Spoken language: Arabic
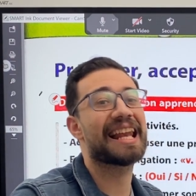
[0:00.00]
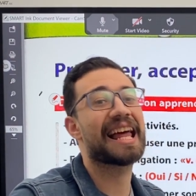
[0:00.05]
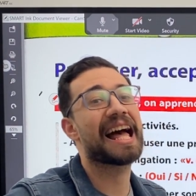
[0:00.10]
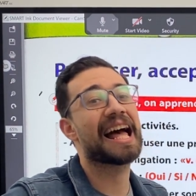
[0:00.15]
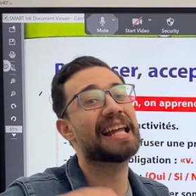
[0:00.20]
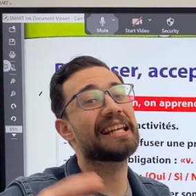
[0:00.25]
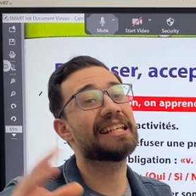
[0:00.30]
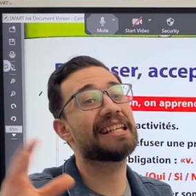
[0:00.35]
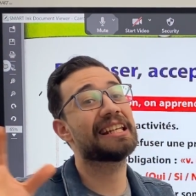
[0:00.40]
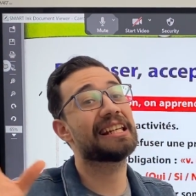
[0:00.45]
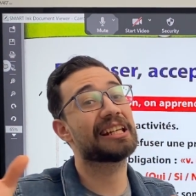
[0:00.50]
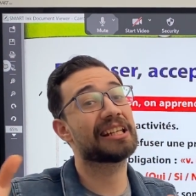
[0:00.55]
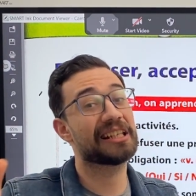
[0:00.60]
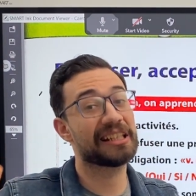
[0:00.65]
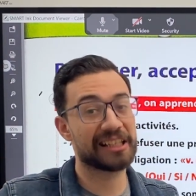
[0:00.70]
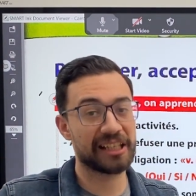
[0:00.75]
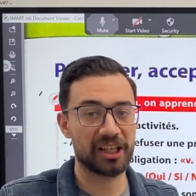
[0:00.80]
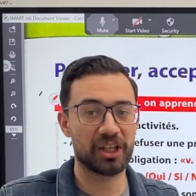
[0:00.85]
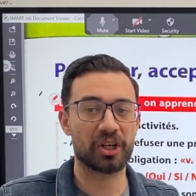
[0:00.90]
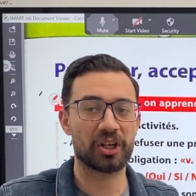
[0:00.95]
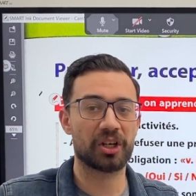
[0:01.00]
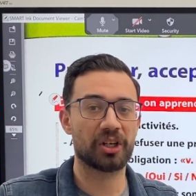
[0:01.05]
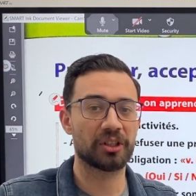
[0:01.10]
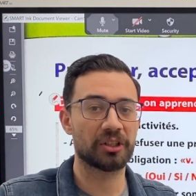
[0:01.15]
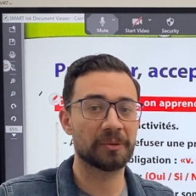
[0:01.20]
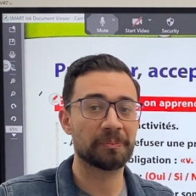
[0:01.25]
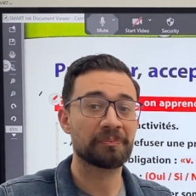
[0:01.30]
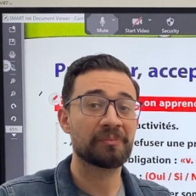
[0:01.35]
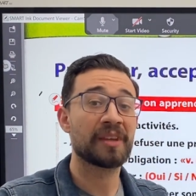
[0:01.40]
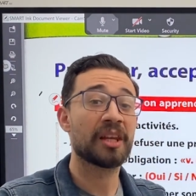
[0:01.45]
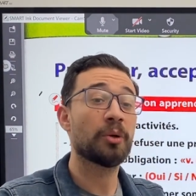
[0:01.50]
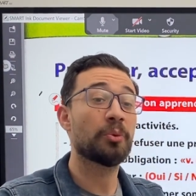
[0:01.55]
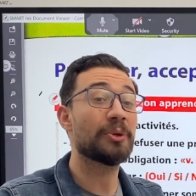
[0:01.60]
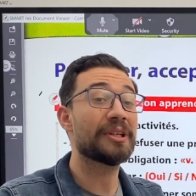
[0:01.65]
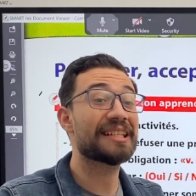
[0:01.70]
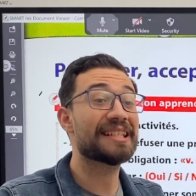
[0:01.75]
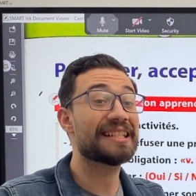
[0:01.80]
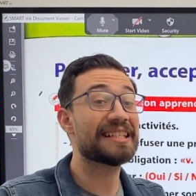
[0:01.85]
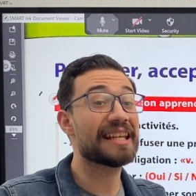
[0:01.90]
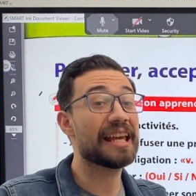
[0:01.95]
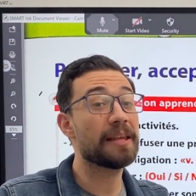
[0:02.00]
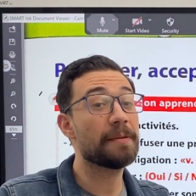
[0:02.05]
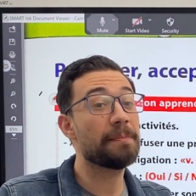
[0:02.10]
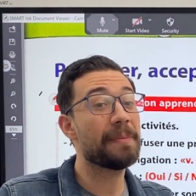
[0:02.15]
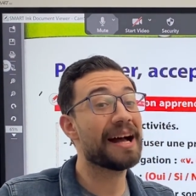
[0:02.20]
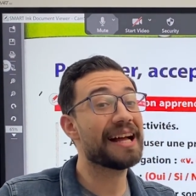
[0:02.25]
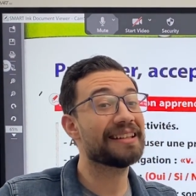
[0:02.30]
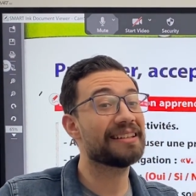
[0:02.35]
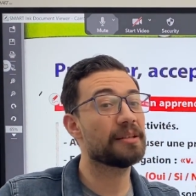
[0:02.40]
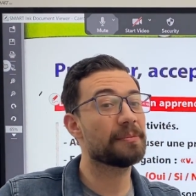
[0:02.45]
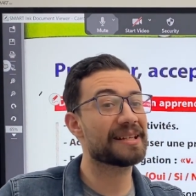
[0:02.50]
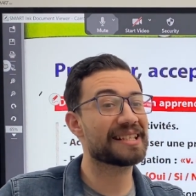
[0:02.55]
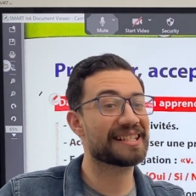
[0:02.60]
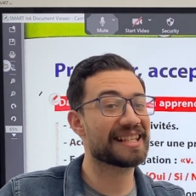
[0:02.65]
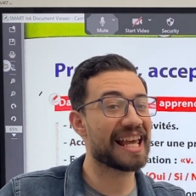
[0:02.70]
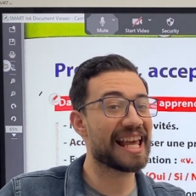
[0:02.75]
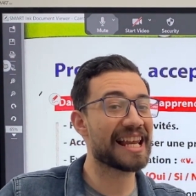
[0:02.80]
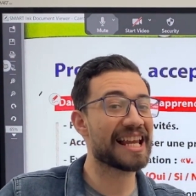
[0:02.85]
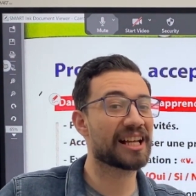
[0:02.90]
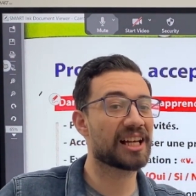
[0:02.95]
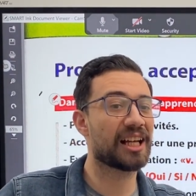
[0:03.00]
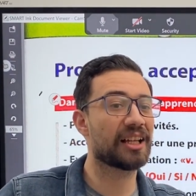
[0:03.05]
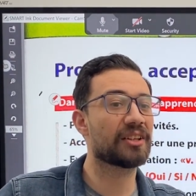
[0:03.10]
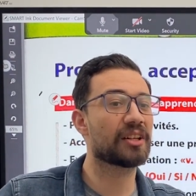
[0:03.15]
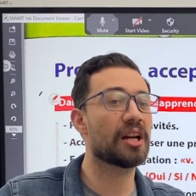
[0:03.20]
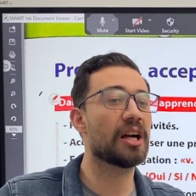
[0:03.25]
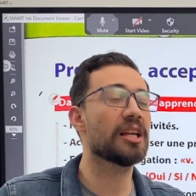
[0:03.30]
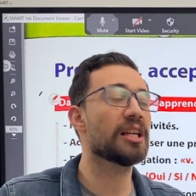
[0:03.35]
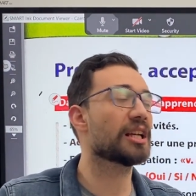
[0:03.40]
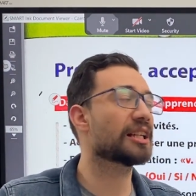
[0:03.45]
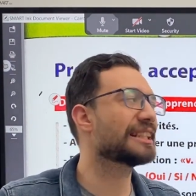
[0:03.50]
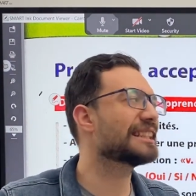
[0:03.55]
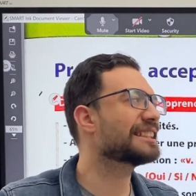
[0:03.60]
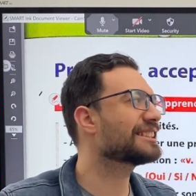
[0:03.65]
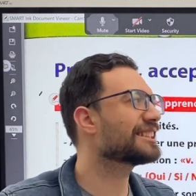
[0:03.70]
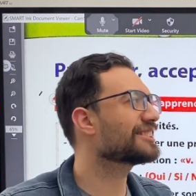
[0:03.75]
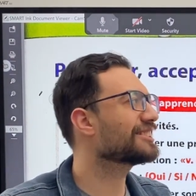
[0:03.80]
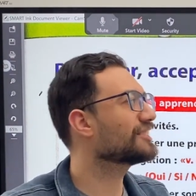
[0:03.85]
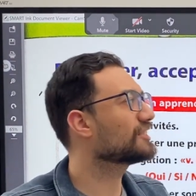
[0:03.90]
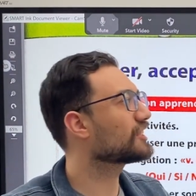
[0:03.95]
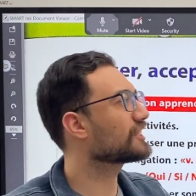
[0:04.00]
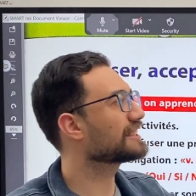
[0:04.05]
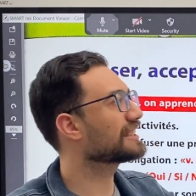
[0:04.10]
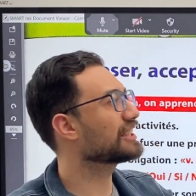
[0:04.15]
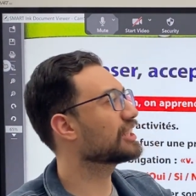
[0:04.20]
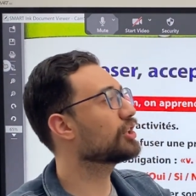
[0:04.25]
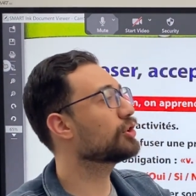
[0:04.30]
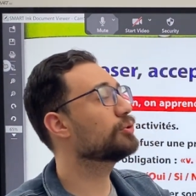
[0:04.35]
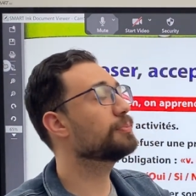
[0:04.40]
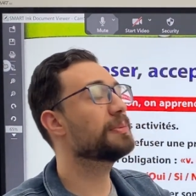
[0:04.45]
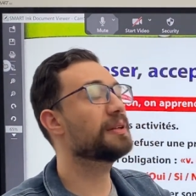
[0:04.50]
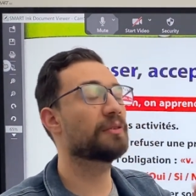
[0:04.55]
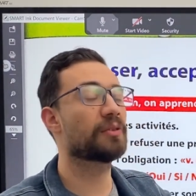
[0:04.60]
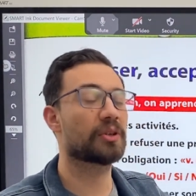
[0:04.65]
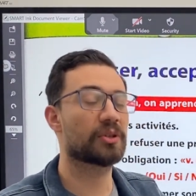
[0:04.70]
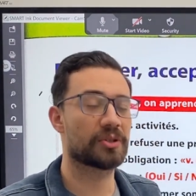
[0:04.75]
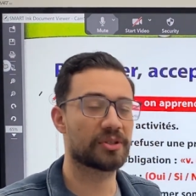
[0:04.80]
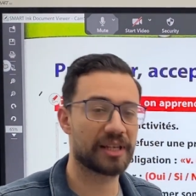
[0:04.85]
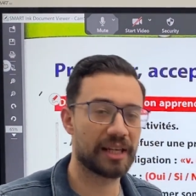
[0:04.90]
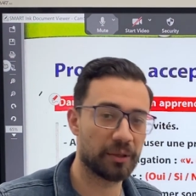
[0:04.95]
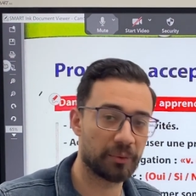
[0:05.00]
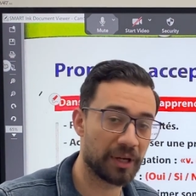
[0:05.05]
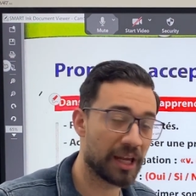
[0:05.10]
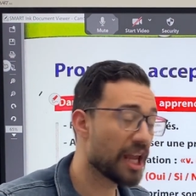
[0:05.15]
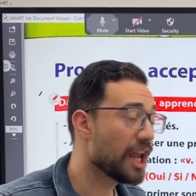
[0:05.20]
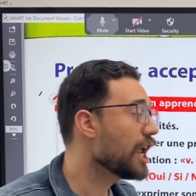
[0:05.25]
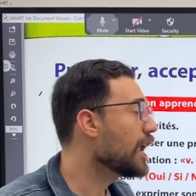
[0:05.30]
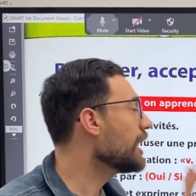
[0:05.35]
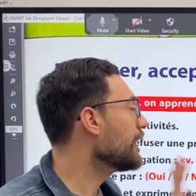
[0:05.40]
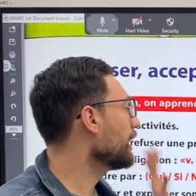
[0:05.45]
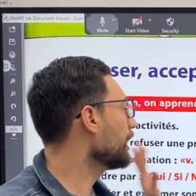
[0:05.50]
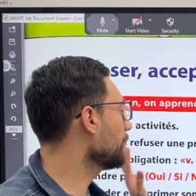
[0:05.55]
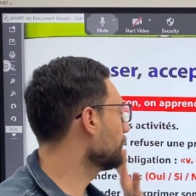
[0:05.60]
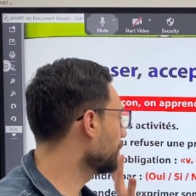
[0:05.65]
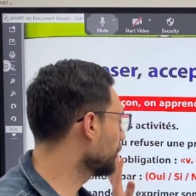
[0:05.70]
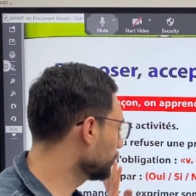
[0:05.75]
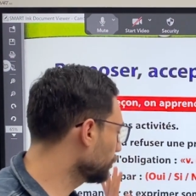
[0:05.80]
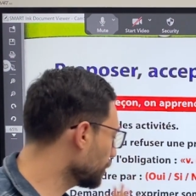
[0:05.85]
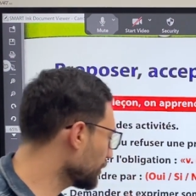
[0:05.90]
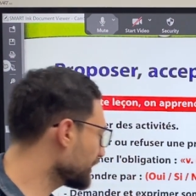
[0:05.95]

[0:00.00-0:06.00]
عن الراي وازاي بعد ما اسالك عن رايك انت تقدر تجاوب بالفرنساوي الموضوع